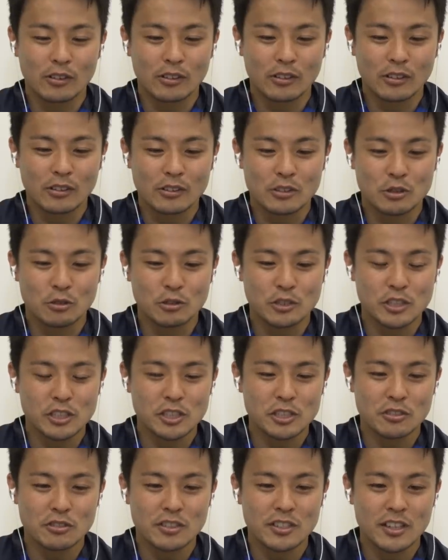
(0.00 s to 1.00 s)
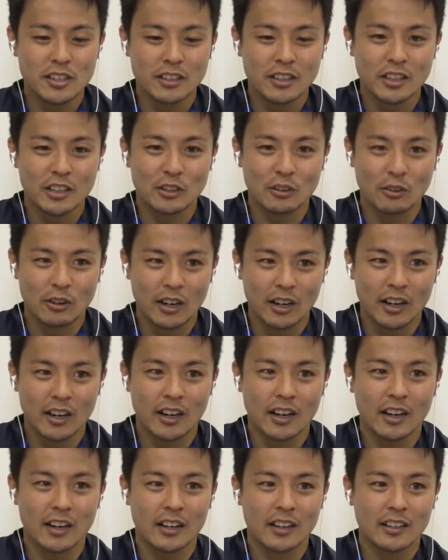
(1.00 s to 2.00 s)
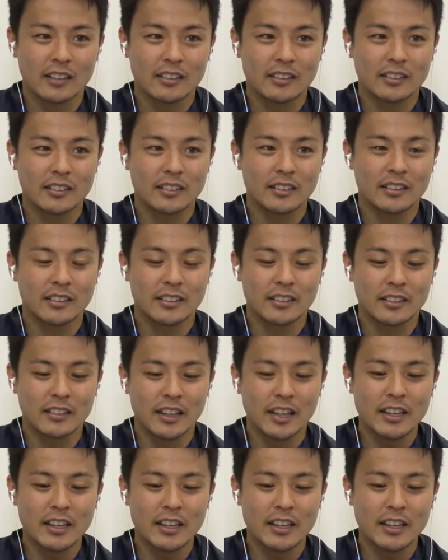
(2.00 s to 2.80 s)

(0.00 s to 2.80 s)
う食事一緒に行けたりとかあそうか